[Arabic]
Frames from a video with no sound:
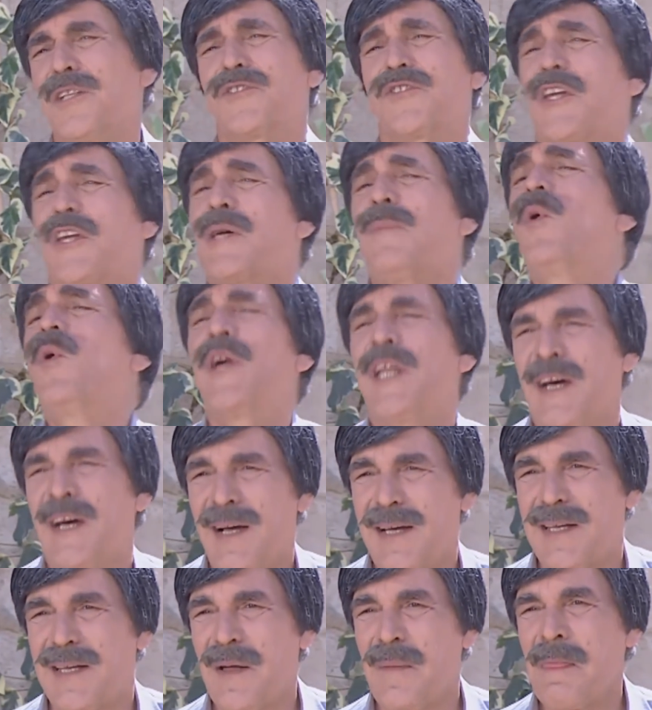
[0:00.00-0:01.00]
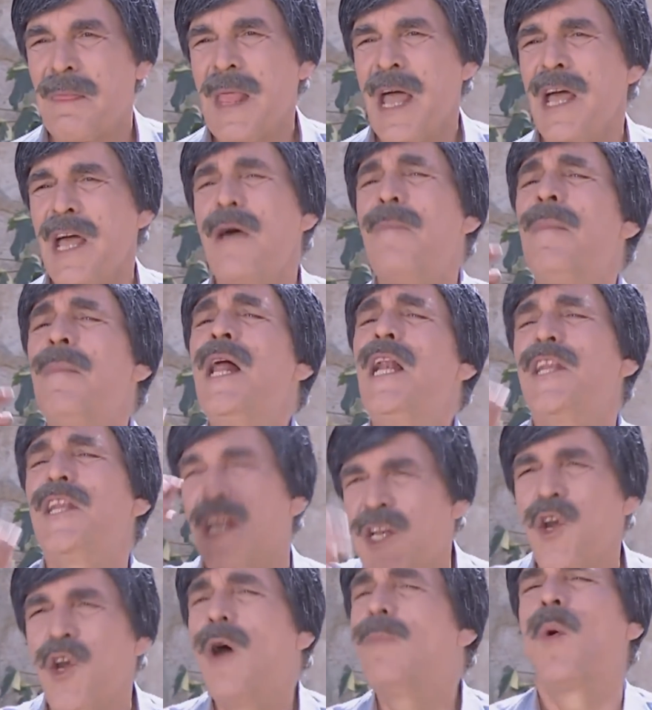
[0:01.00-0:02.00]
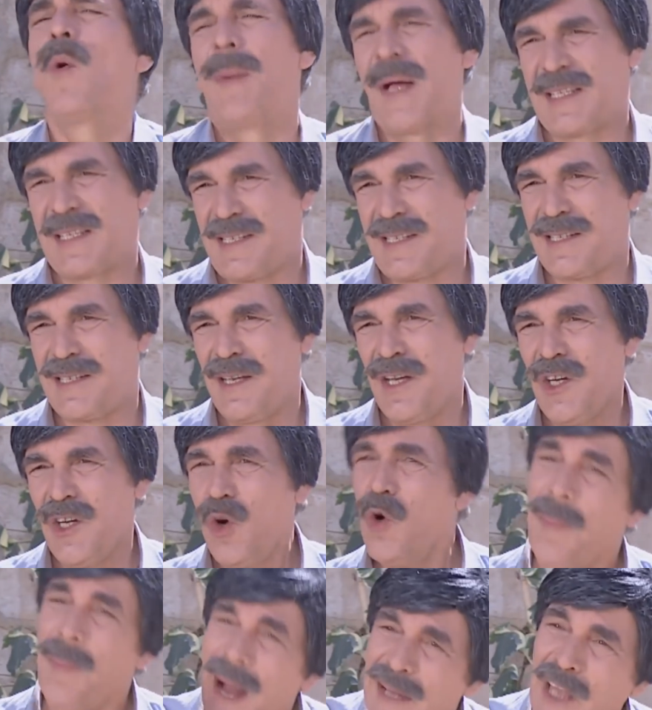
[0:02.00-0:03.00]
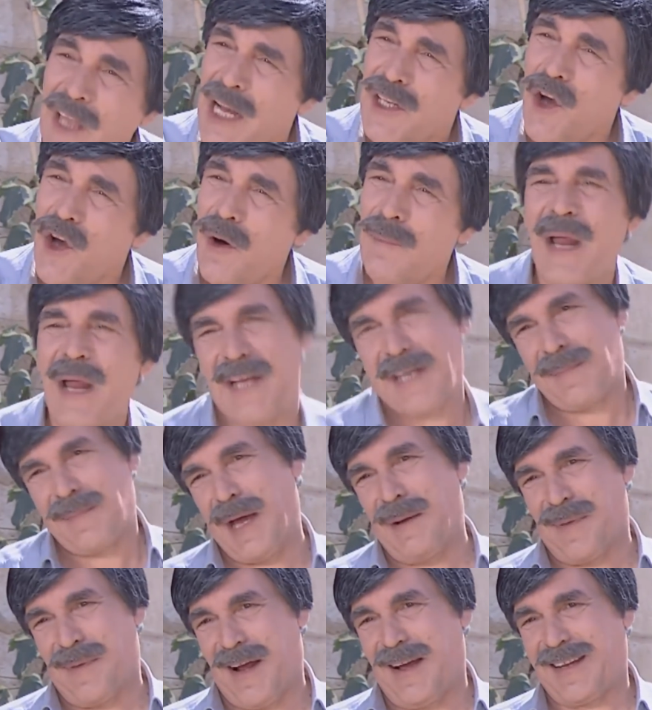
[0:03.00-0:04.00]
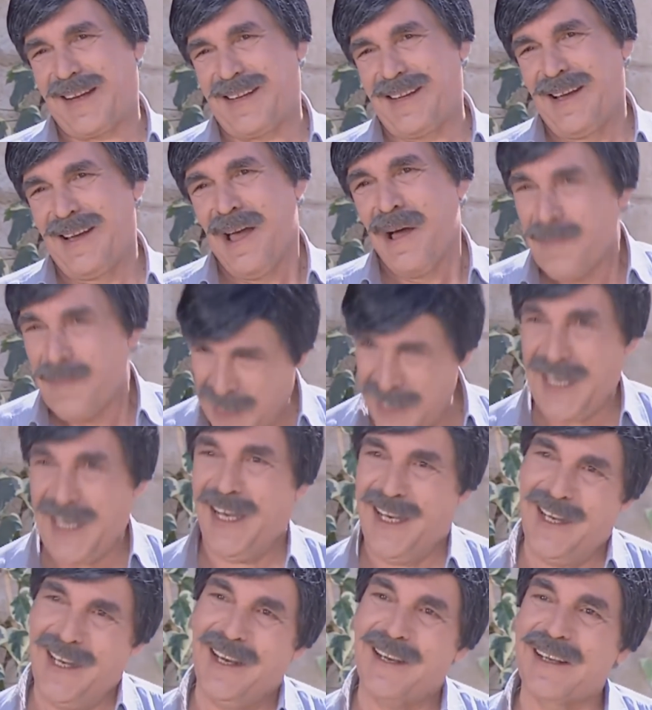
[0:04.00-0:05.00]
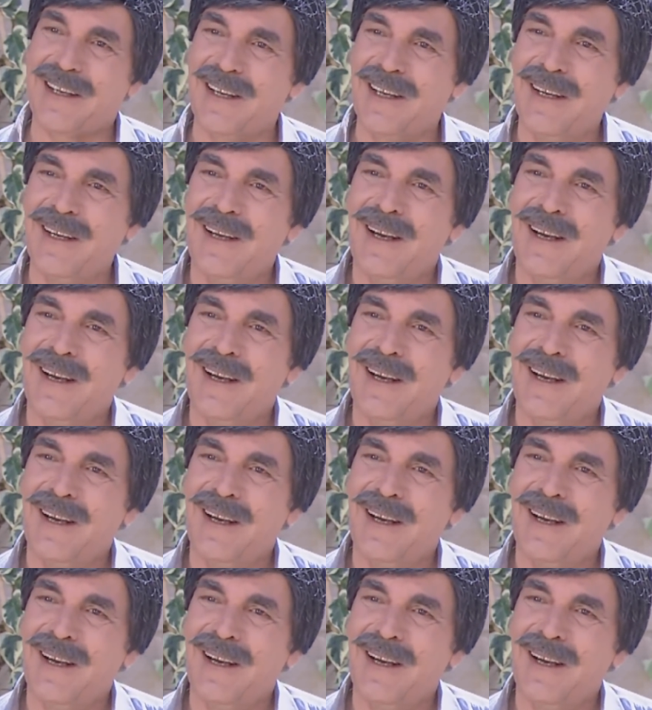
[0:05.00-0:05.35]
طيب وينك؟ مهلني اليوم وبس وبعد هاليوم نحن بأمرك منيح هيك؟